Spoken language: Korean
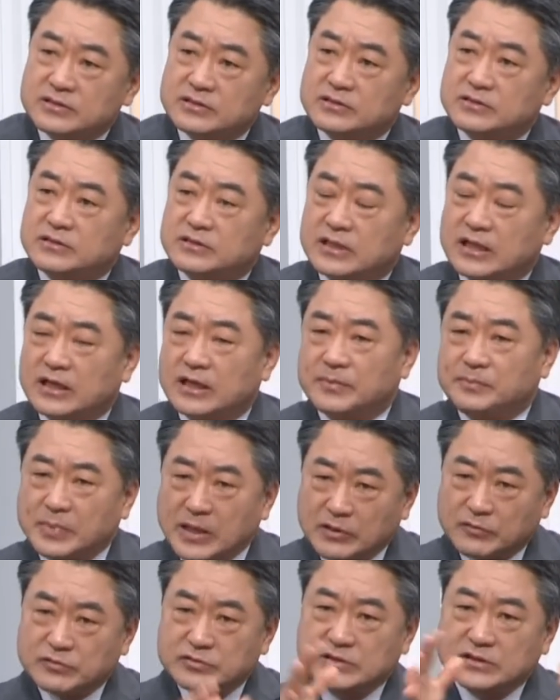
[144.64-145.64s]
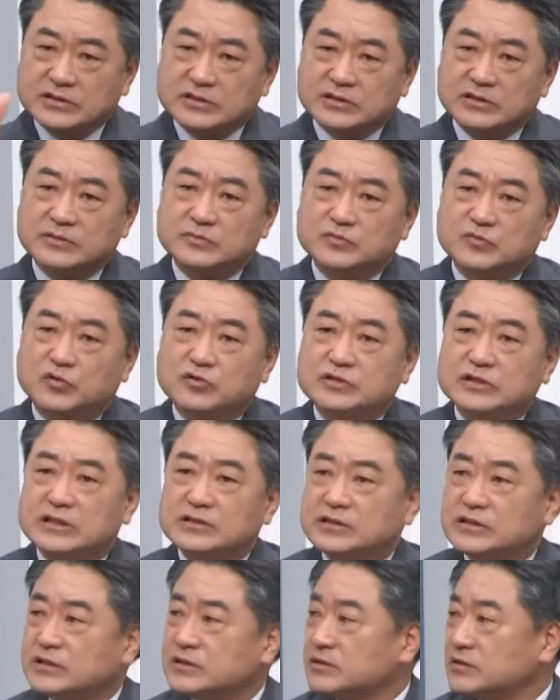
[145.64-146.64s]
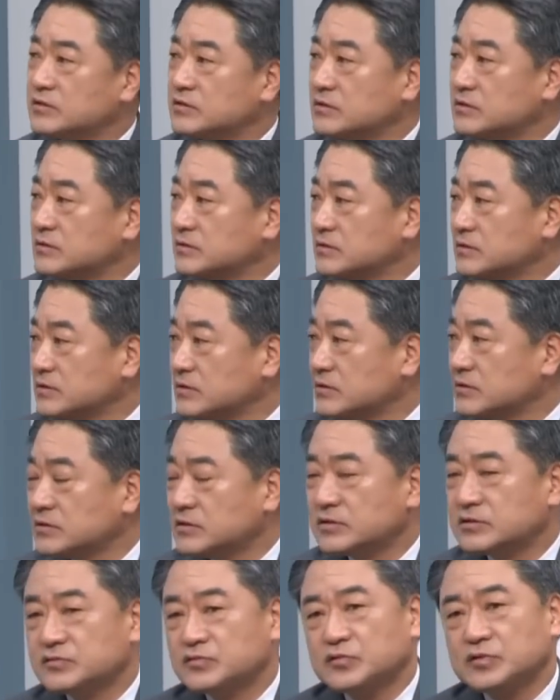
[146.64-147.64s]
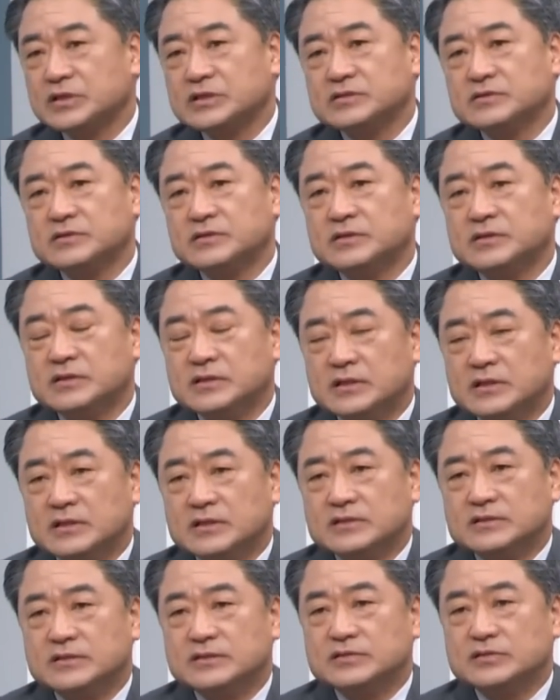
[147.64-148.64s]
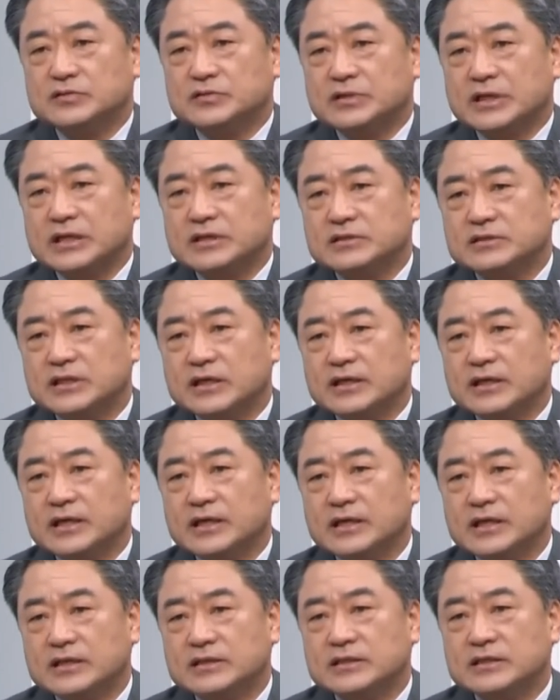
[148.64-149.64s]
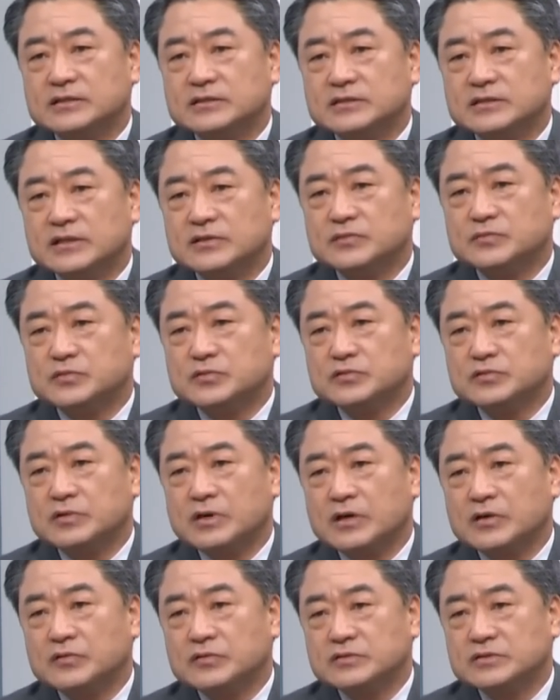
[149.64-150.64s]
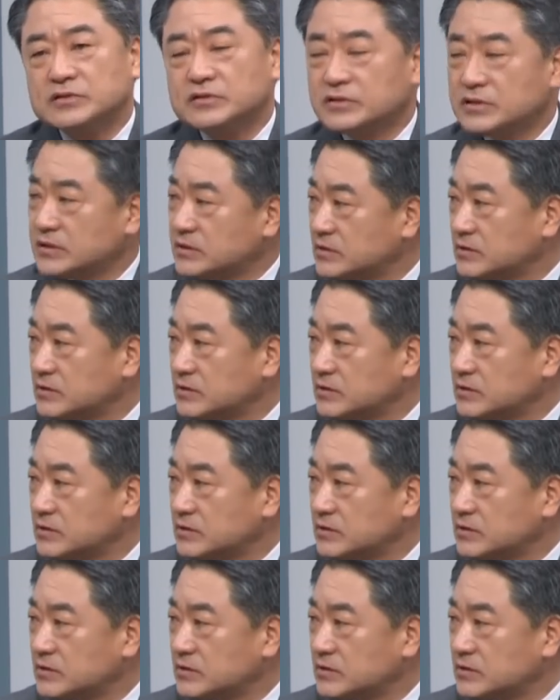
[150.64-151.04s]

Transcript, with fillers: 어, 갈라파고스처럼 독자적인 어떤 영역 속에서 스스로 깨끗하게 해야 되는데도 불구하고 쓰고